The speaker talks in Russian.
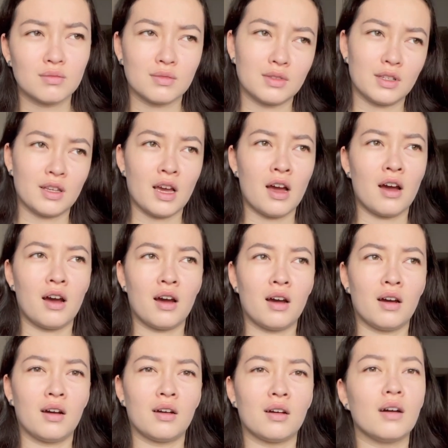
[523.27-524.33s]

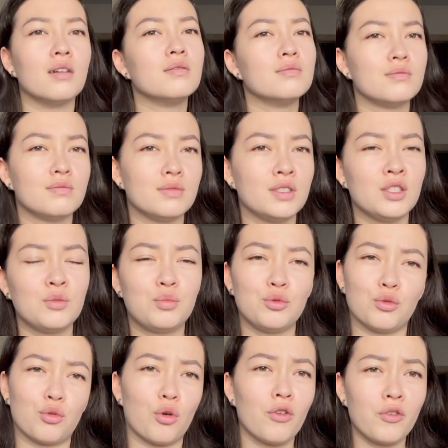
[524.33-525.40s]
я не пью
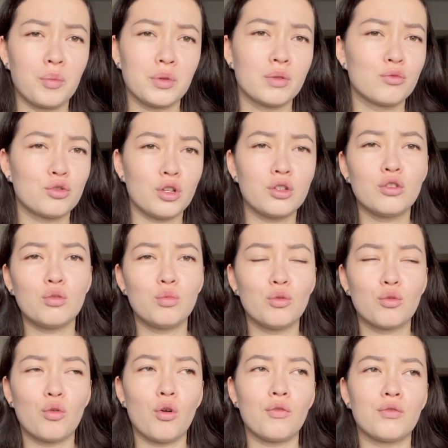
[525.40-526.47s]
кофе, потому что я не люблю
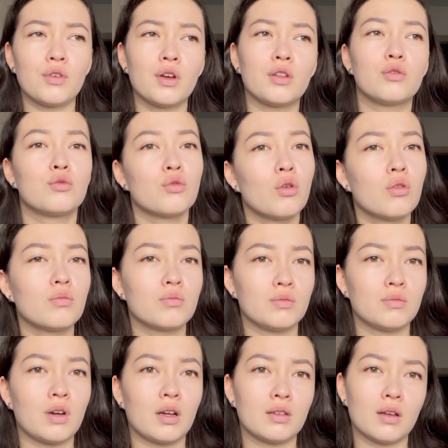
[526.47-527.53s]
кофе, но ну,
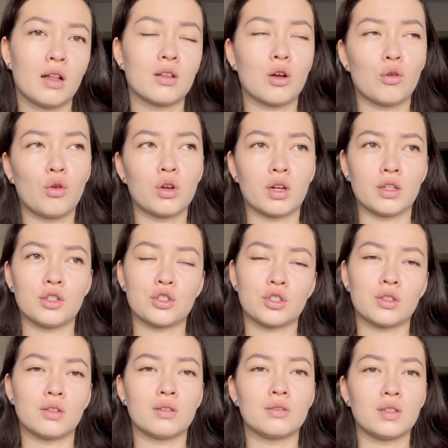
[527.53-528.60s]
алкоголь,
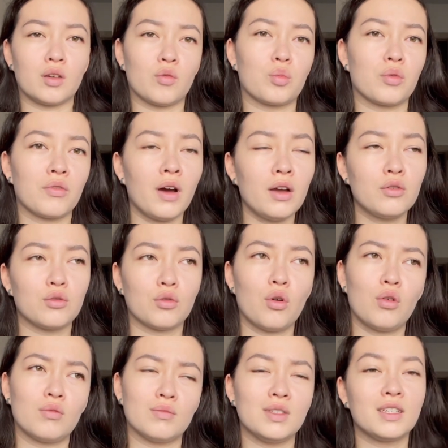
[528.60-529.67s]
конечно, я выпиваю,
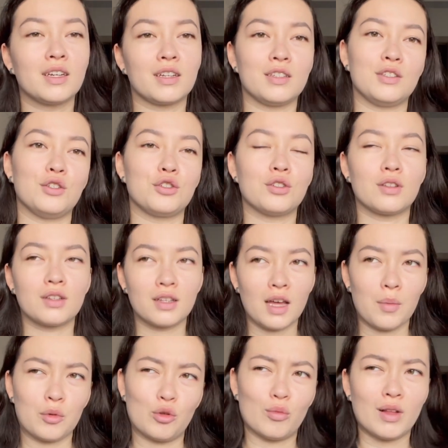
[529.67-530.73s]
но не критично. Тогда я
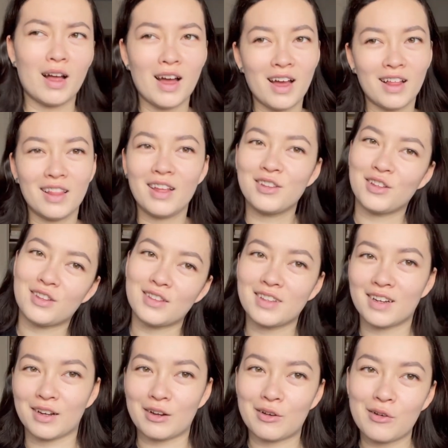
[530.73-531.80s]
подумала, а, ладно, это
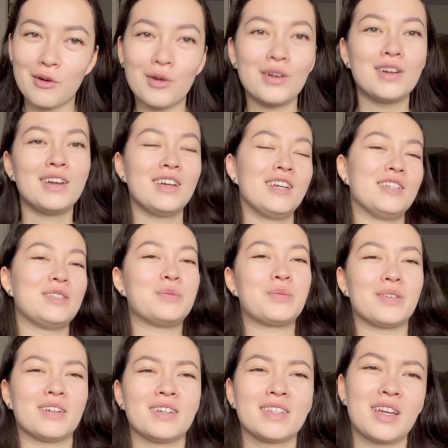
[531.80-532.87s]
так легко,
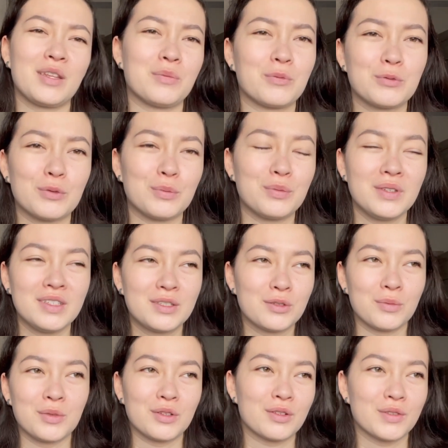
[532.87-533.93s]
типа, я не буду пить, чем
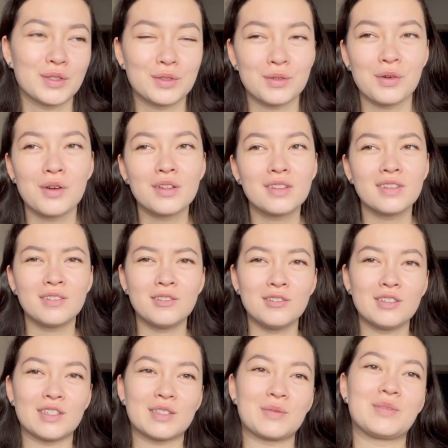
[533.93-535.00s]
мне этого стоит. Но
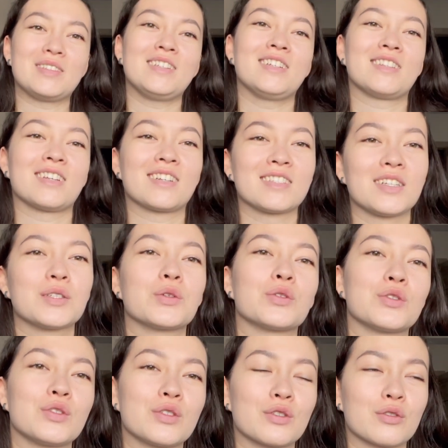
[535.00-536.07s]
на самом деле это оказалось
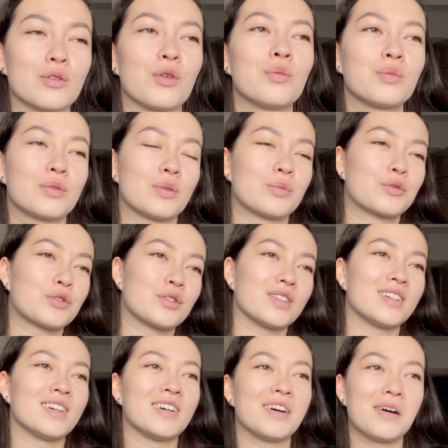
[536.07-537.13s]
очень тяжело, потому
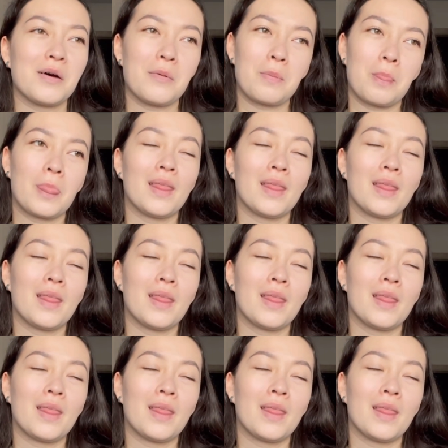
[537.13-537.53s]
что